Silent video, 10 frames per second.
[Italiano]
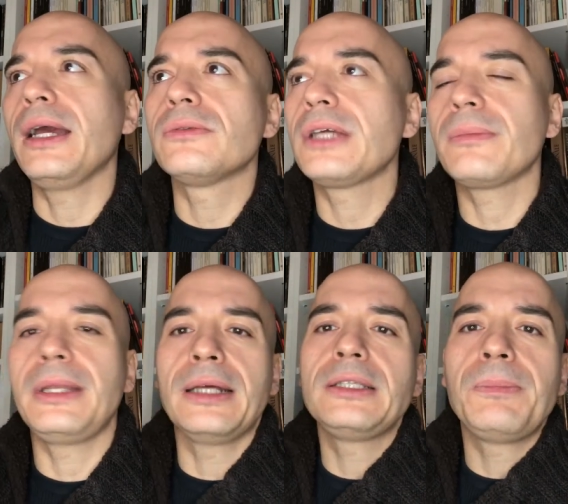un
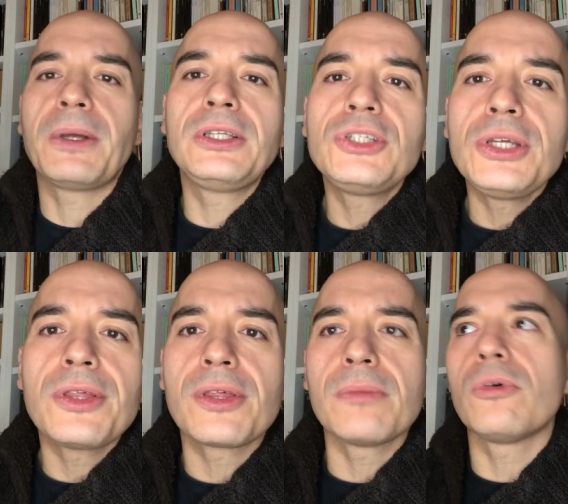termine
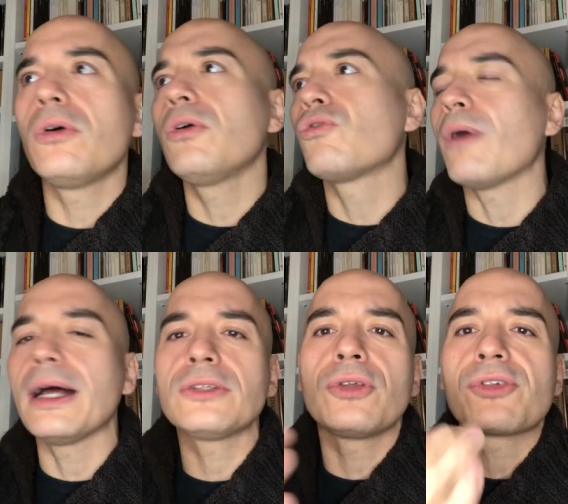antipaticissimo
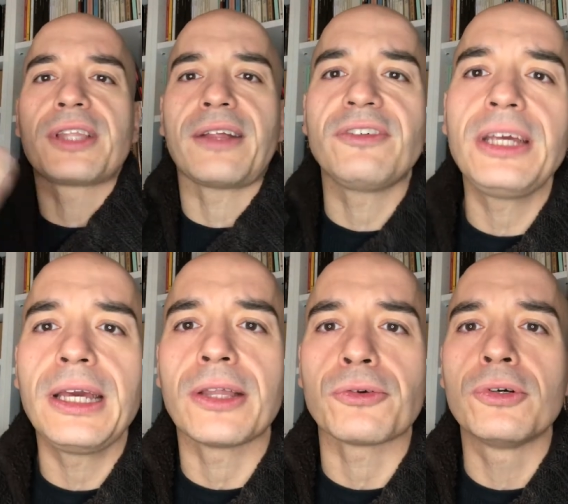quanto
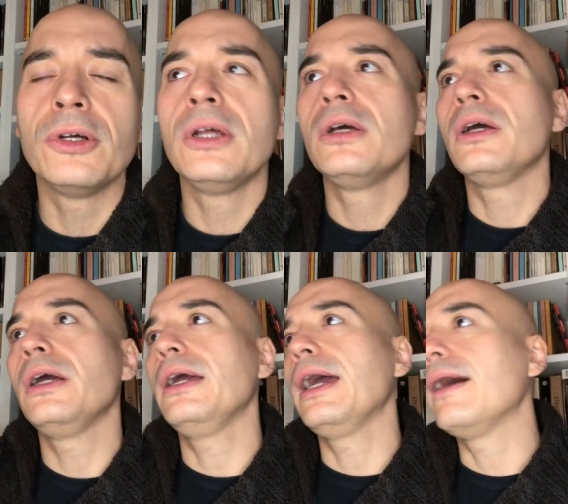stravero
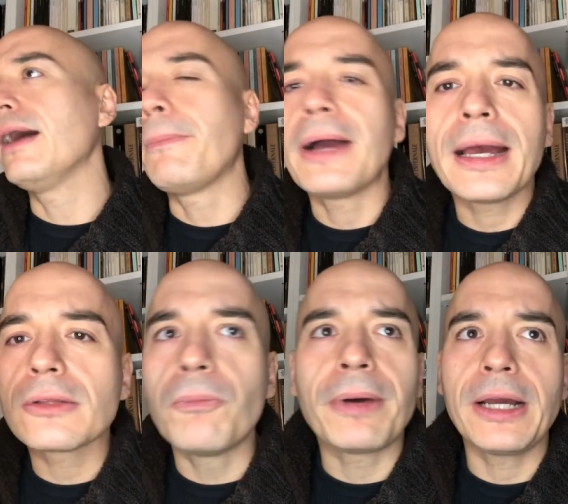eh, a
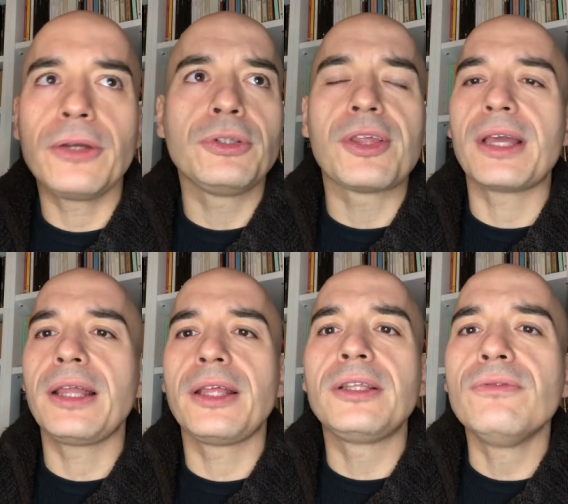parte un paio di
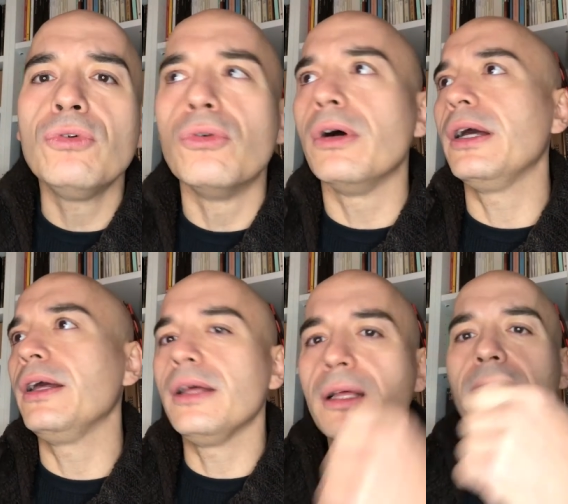serie tv
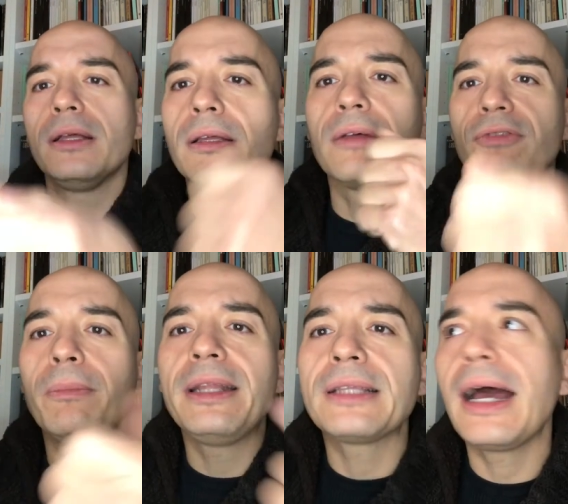eh,
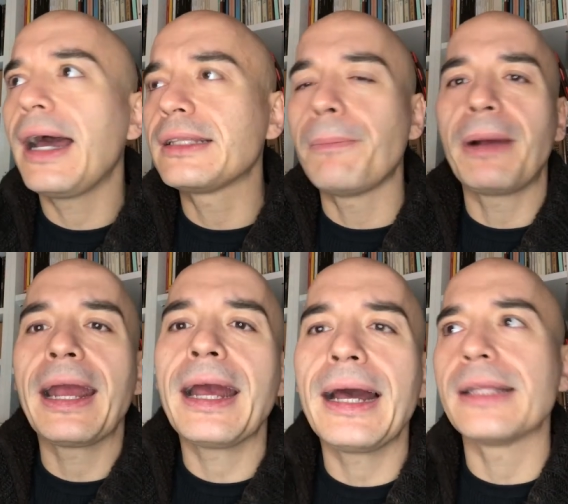fomentate,
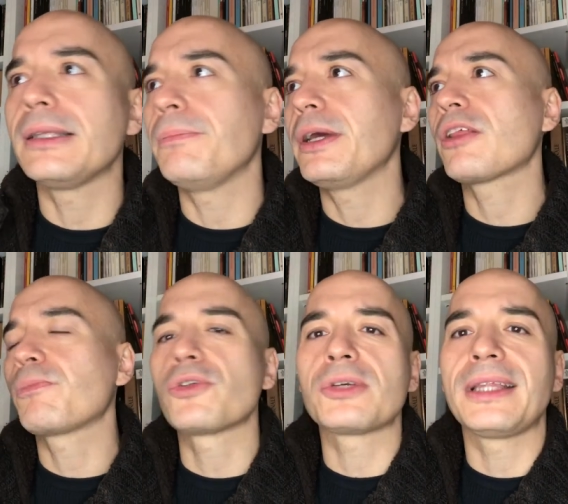pagate per
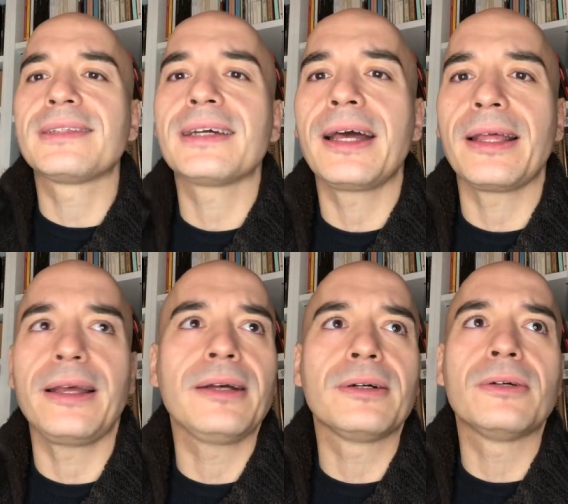
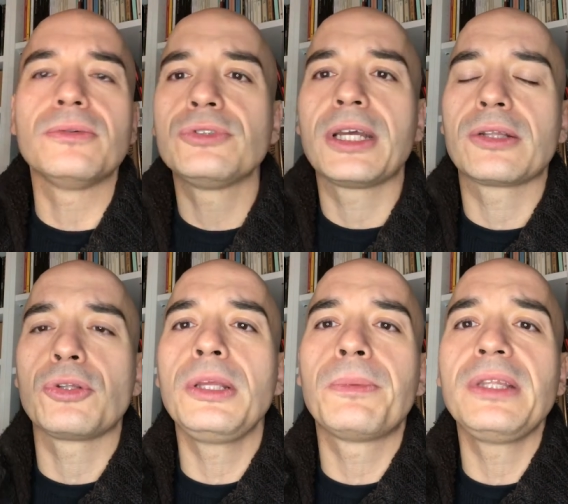sponsorizzare un certo
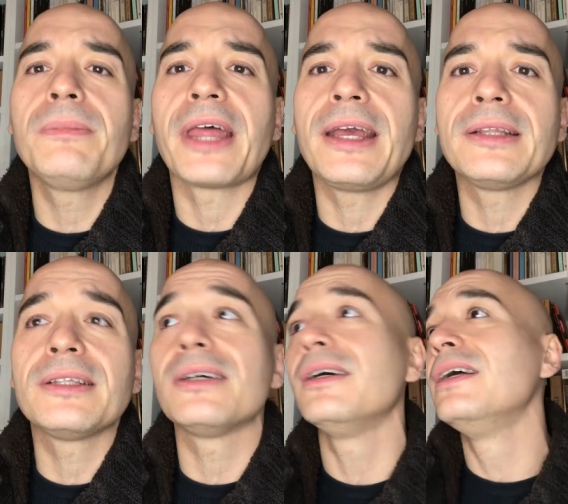tipo di
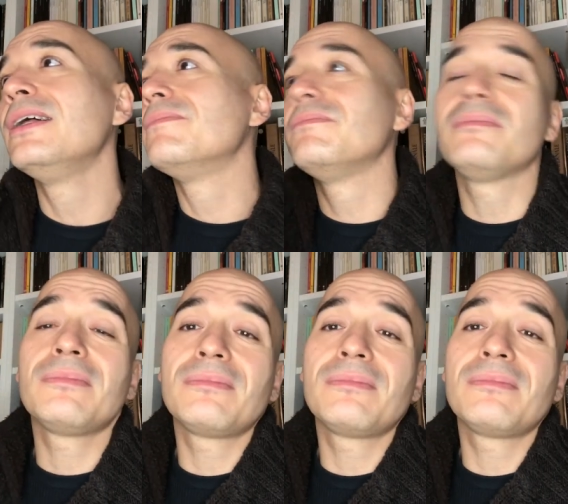brand, mm,